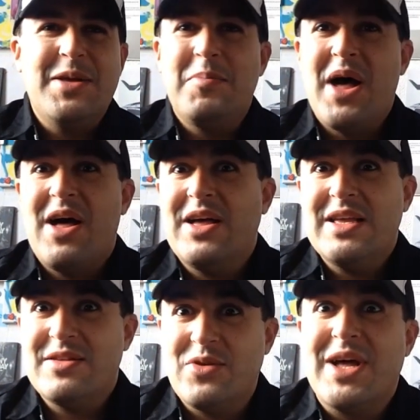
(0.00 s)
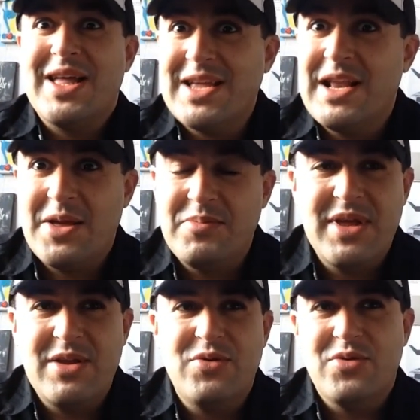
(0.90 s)
et eh ben, ils ont
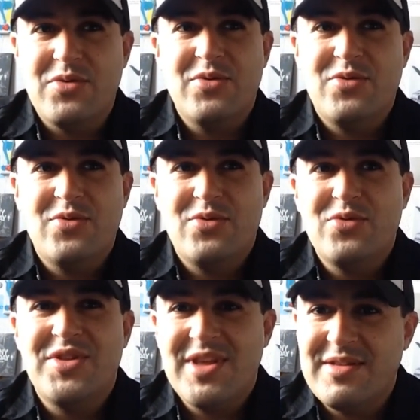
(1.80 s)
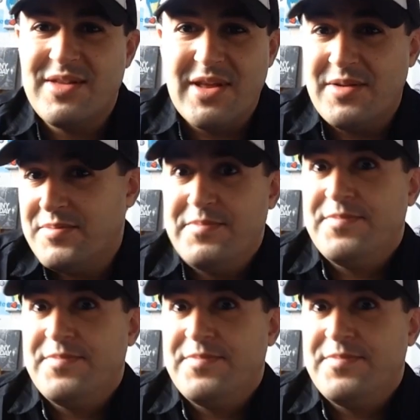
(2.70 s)
réclamé le, diesel.